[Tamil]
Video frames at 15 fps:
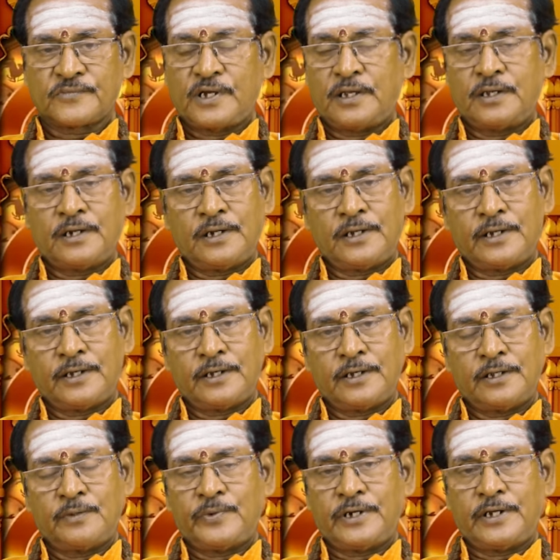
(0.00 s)
அதனால்
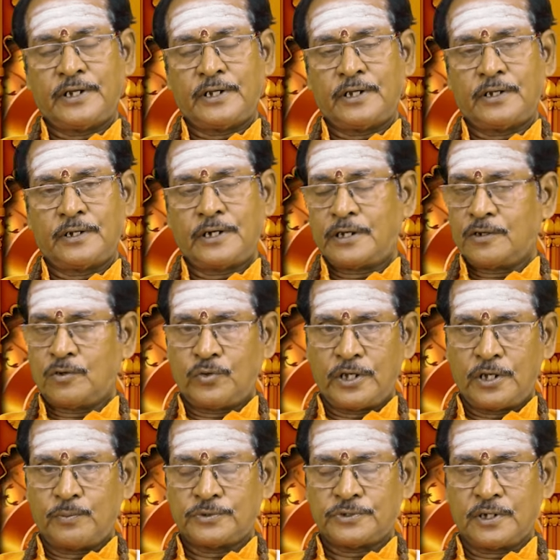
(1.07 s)
இது மாதிரி
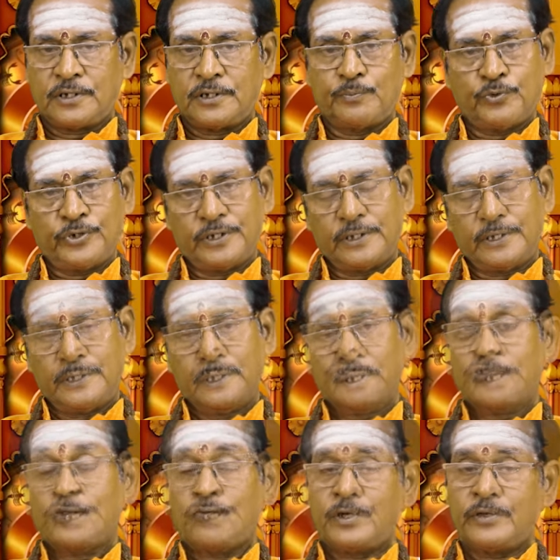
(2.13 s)
நடக்கக்கூடிய அம்சங்கள் இப்போ இருக்குது
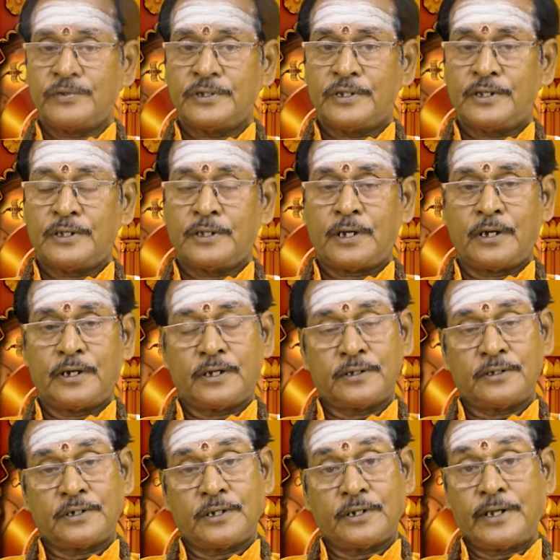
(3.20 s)
செவ்வாய் வந்து அங்கே
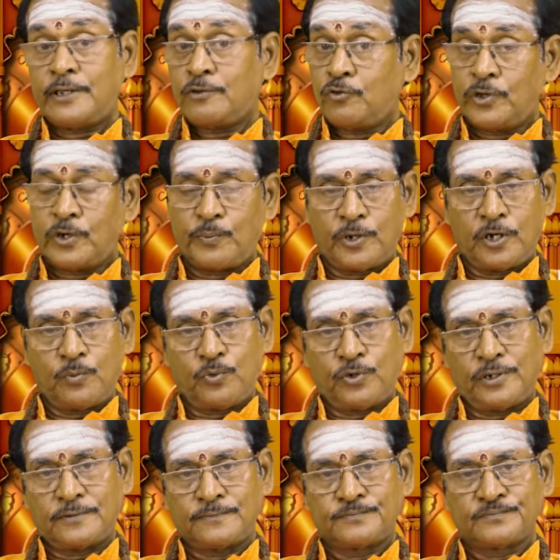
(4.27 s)
இருந்துட்டு கேது வேறு பார்க்க
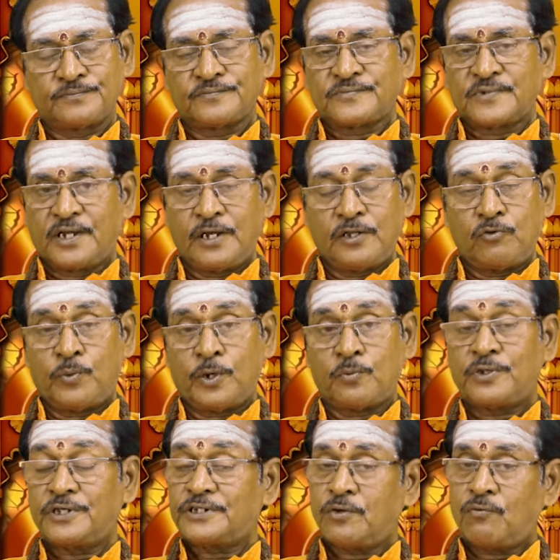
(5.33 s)
போகிறார் கேது
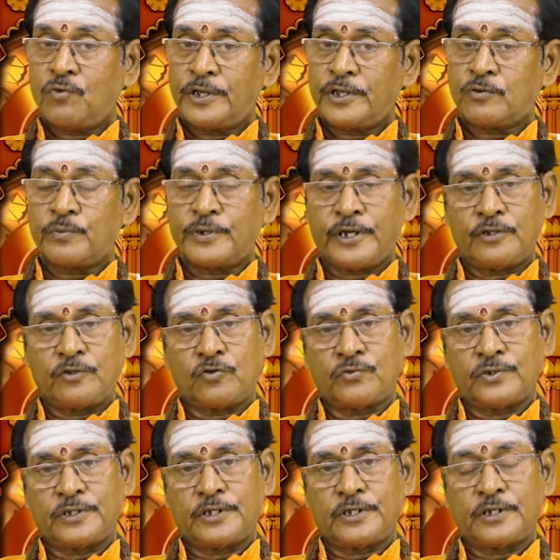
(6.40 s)
பார்க்கும்போது செவ்வாய்க்கும் கேதுக்கும்
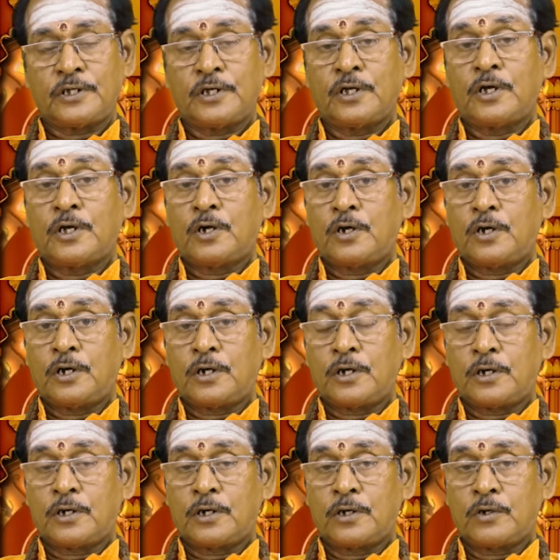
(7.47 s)
வந்து
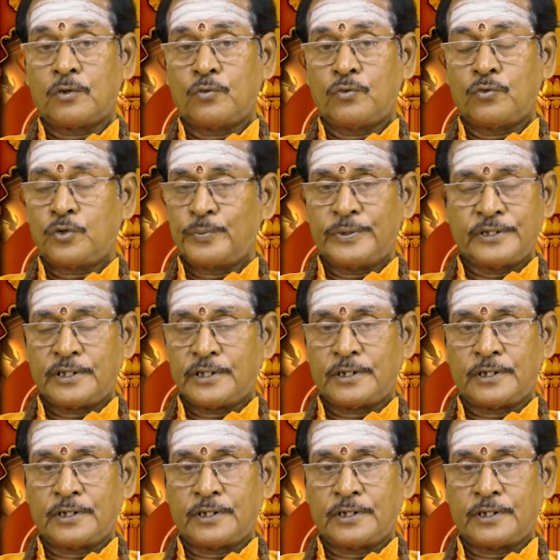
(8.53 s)
ஒருமித்த